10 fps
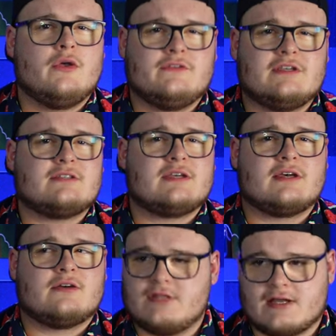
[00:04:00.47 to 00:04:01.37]
sehr,
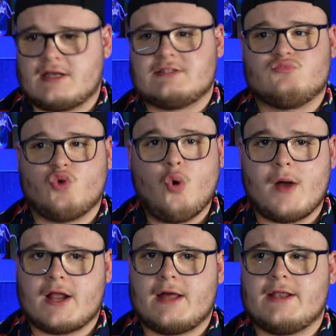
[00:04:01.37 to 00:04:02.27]
sehr nach krassen
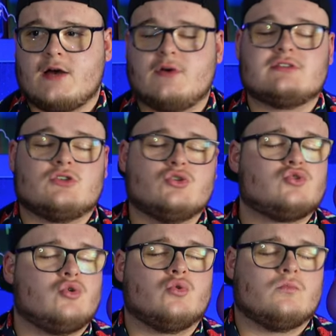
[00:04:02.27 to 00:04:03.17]
Tobak an, aber es ist
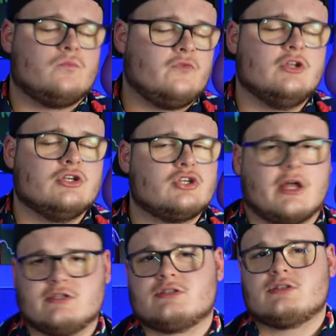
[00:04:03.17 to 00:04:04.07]
schon, finde ich,
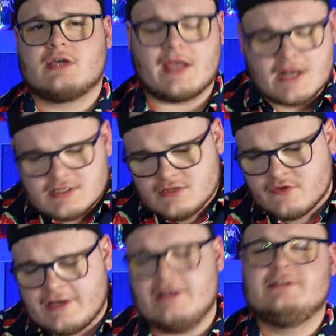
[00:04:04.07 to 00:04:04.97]
ganz relativ
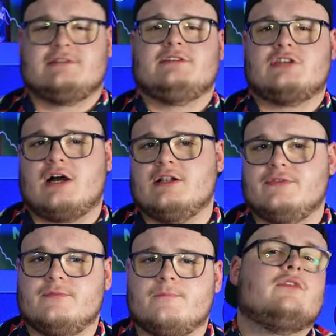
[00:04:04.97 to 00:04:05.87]
realistisch
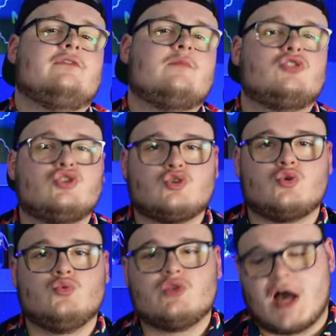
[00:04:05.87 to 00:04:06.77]
gehalten. Auf jeden Fall möchte
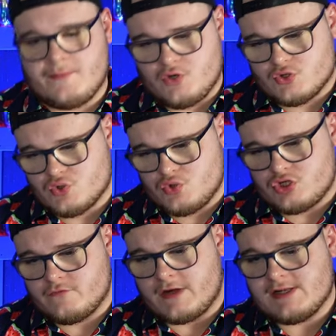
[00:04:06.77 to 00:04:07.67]
Joe nun eine Abkürzung durch
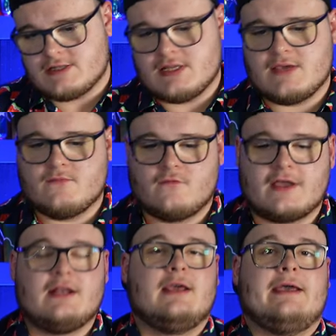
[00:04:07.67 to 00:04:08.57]
den Wald nehmen,
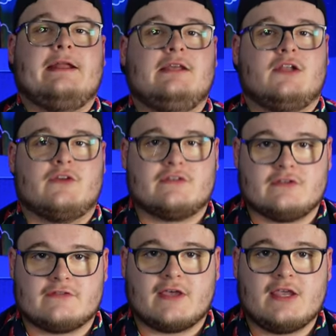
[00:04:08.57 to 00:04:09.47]
weil er Ellie etwas
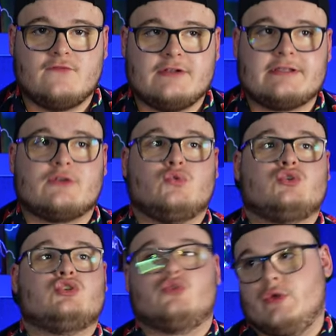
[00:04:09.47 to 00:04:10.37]
nicht zeigen will.
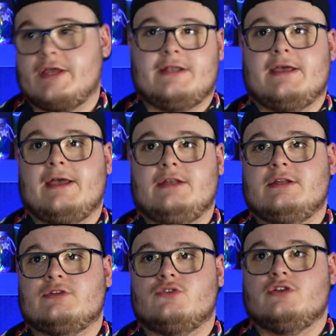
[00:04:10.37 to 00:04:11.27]
Dadurch triggert er Ellie
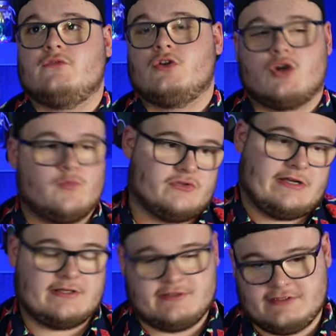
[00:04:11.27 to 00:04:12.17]
natürlich vollkommen und
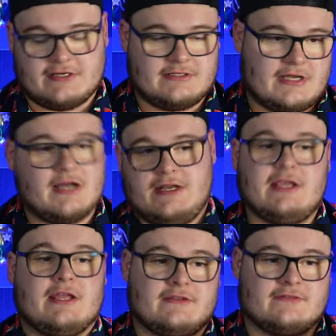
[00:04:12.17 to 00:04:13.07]
sagt, sie sagt, ja, nee,
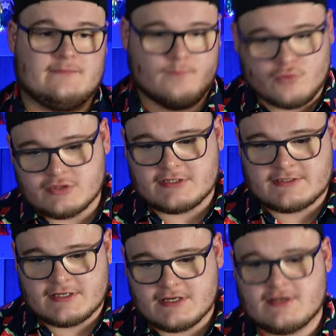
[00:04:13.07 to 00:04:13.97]
jetzt muss ich
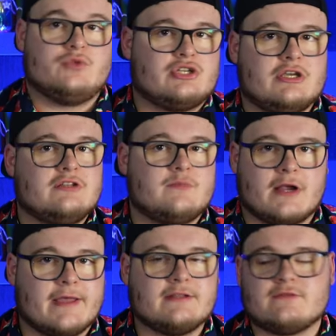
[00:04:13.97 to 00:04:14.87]
sehen. Typisch Kind, man
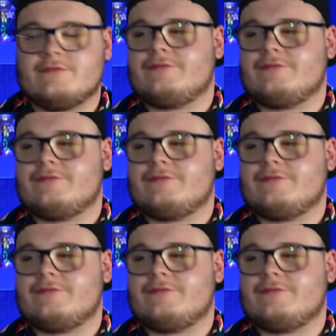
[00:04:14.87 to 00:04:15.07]
kennt.